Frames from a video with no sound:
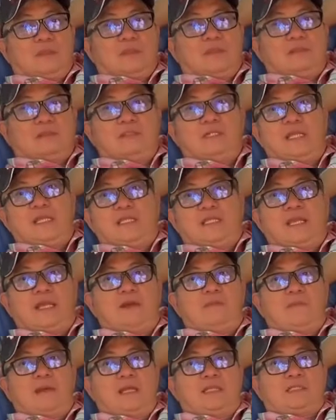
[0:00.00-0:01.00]
đi
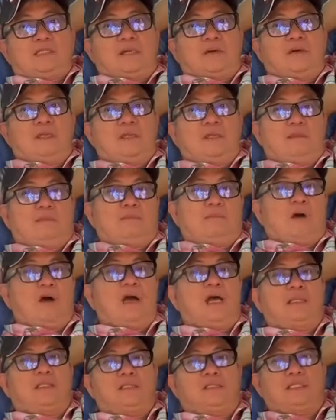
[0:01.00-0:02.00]
theo mai sói bỏ
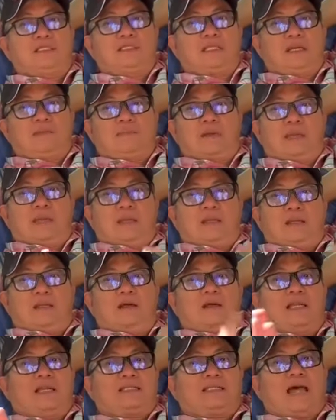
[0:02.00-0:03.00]
hình tượng cha mẹ
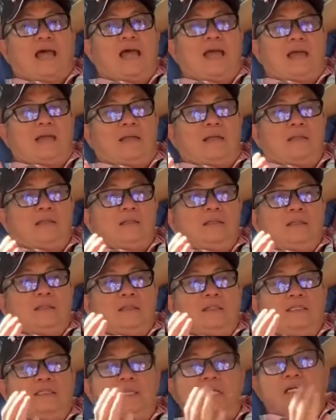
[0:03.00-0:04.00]
đó là tà
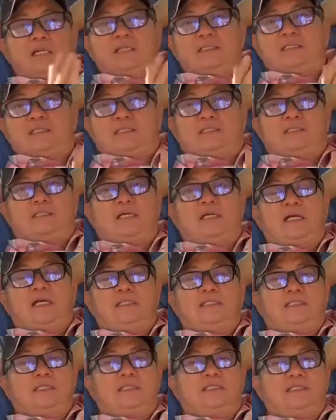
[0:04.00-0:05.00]
giữ giữ
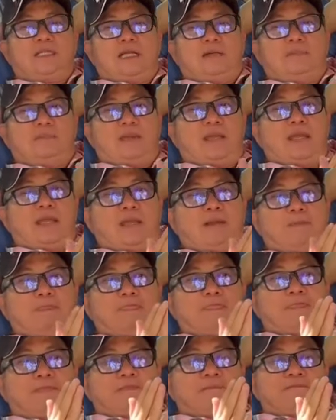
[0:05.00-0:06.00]
hình tượng cha mẹ
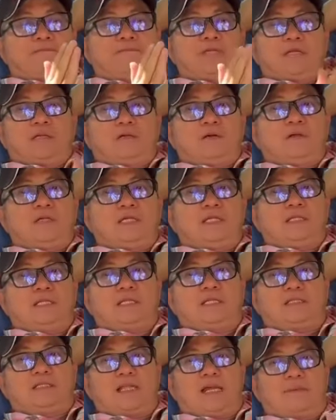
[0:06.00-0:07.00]
giữ cuốn kinh
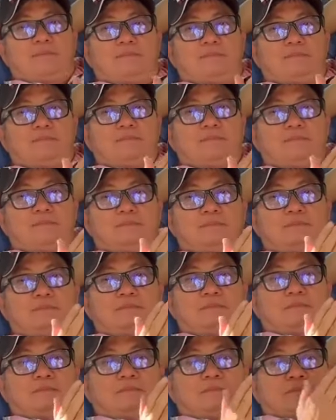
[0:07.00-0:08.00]
thiên tâm
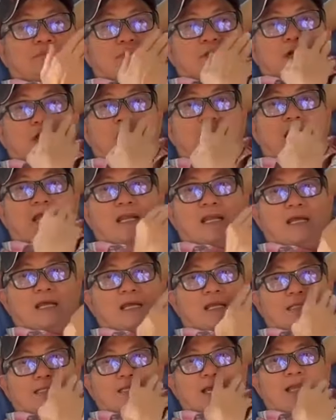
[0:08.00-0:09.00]
đó
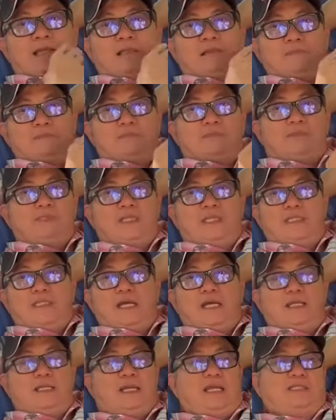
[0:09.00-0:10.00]
là tránh vì
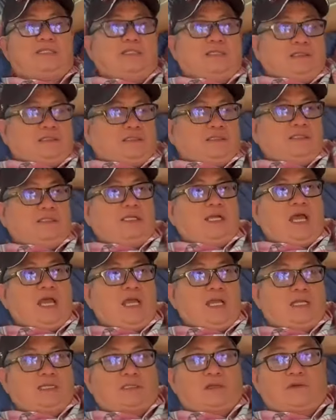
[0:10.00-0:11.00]
thời nay chỉ có tượng
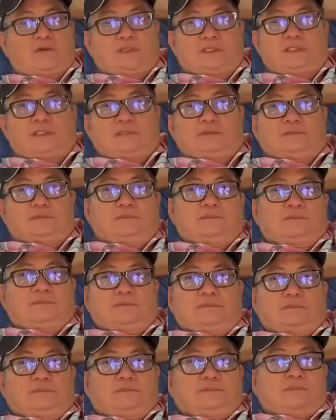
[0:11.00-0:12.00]
đế là tối thường
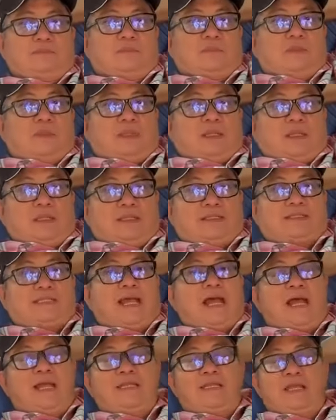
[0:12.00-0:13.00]

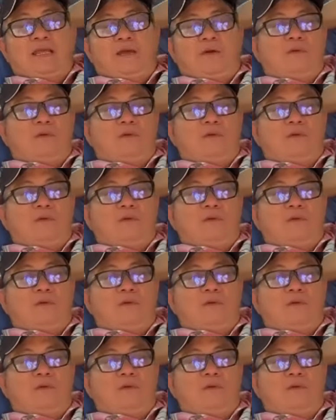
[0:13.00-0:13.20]
chạy theo